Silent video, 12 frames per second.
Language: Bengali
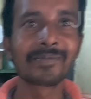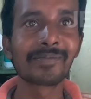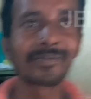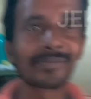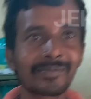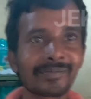
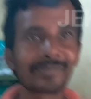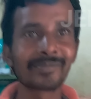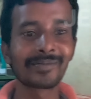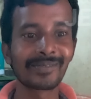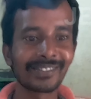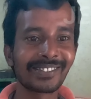ধন্যবাদ দাদা
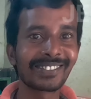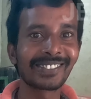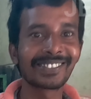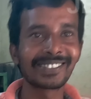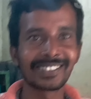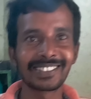তোমার সাথে
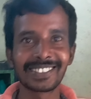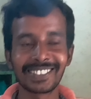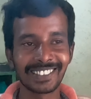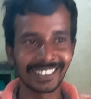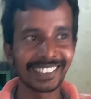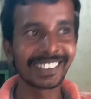কথা বলে
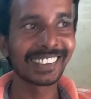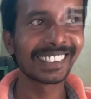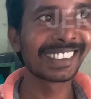খুব ভালো